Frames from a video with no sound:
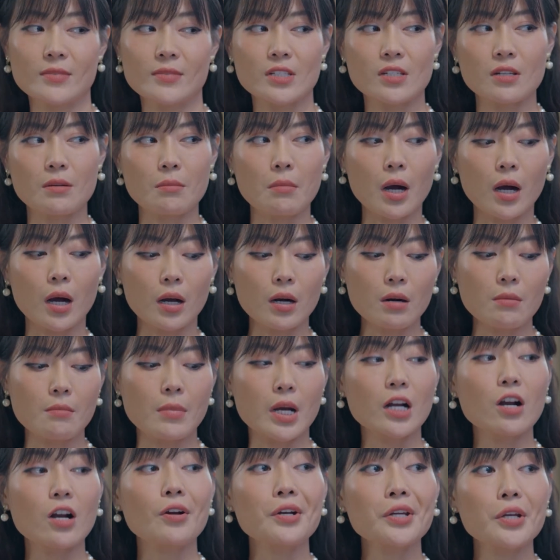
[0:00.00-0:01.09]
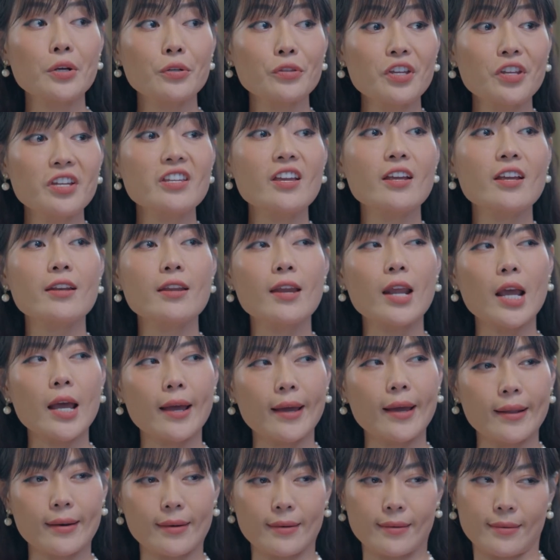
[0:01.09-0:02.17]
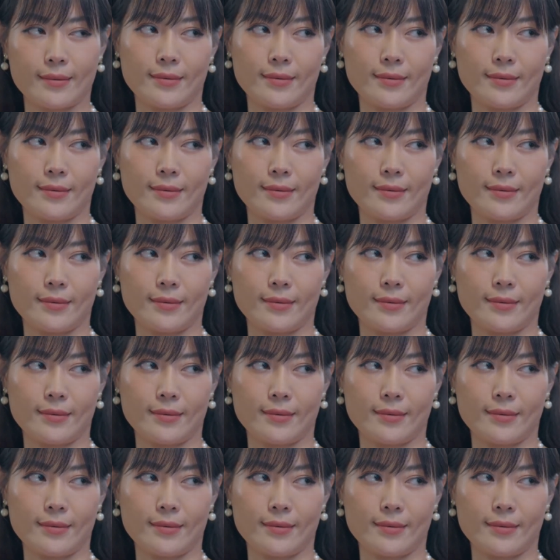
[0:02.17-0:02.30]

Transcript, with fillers: chỉ bớ được mấy con yêu tinh nhìn nhện,